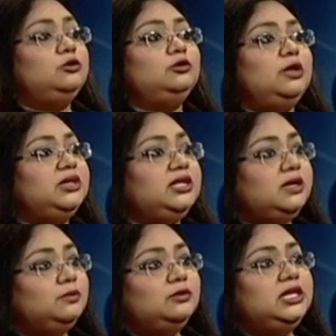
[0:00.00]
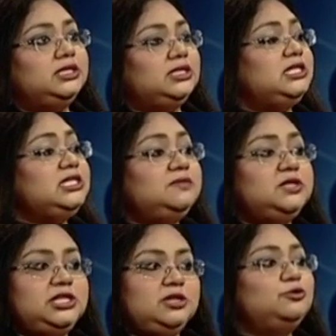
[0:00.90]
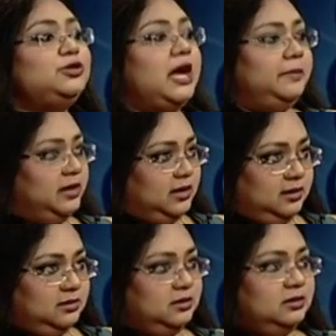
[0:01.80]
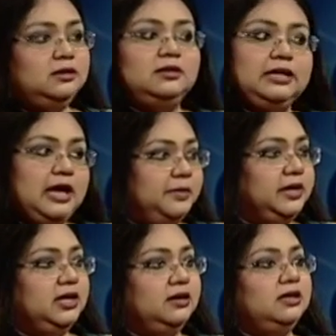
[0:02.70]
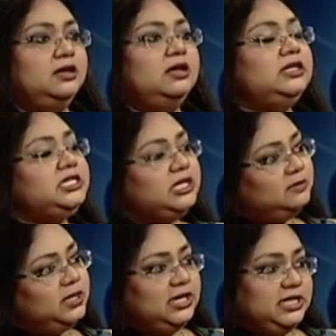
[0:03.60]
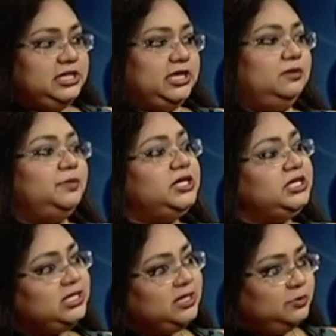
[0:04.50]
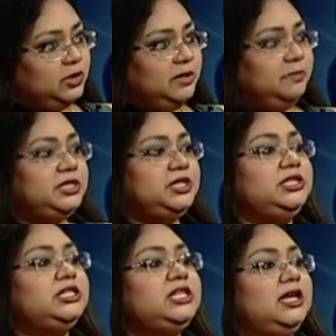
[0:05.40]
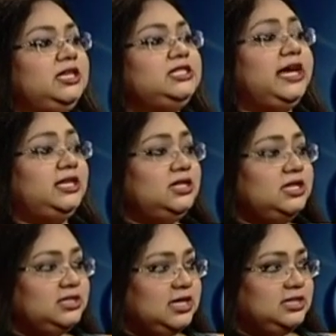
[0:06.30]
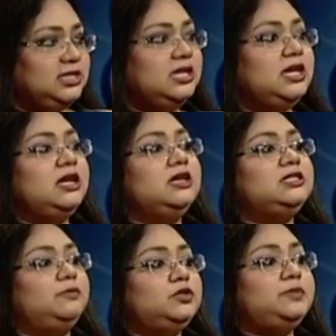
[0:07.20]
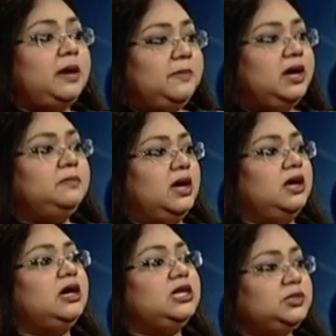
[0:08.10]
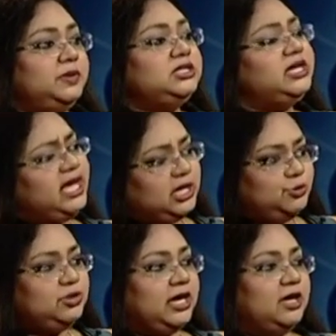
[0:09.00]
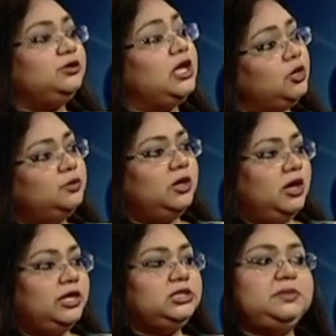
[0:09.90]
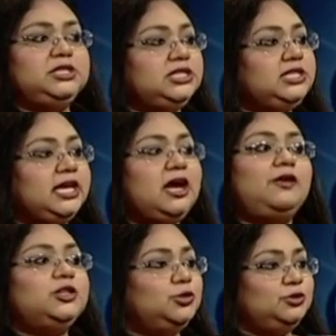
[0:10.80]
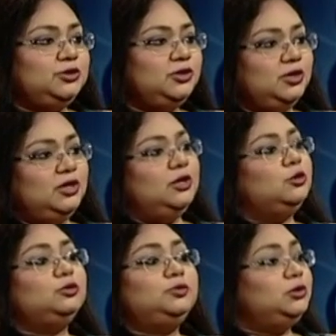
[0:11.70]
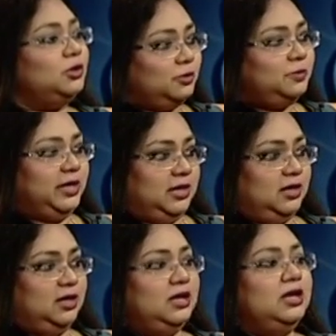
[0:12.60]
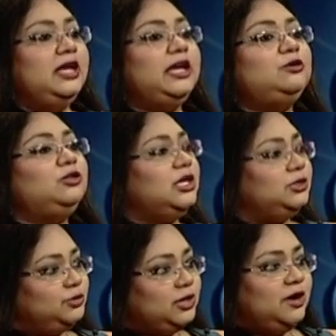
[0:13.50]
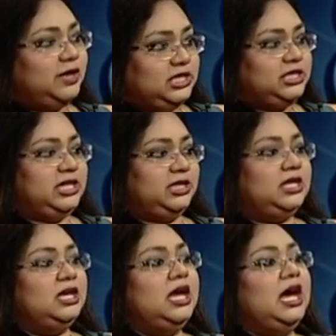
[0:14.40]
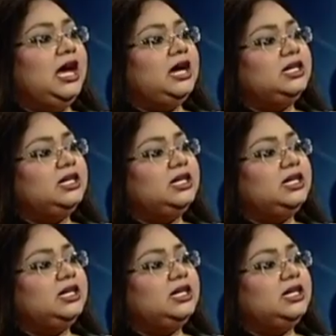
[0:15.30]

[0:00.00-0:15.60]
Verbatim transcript: মূলত আমরা তাকে বলি যে চিনি মিষ্টি গুড় খাবেন না খাবেন না নিষেধ মানে নিষেধ পেশেন্টকে বলি পেশেন্টের সাথে যে অ্যাটেন্ডেন্স আসে সাপোজ বাবা মা হাজব্যান্ড যেই আসুক না কেন তাকেও বলা হয় যে পেশেন্টকে খাওয়ার জন্য উদ্বুদ্ধ করবেন না এগুলো তার জন্য খাওয়া নিষেধ কিন্তু এই সময় কিন্তু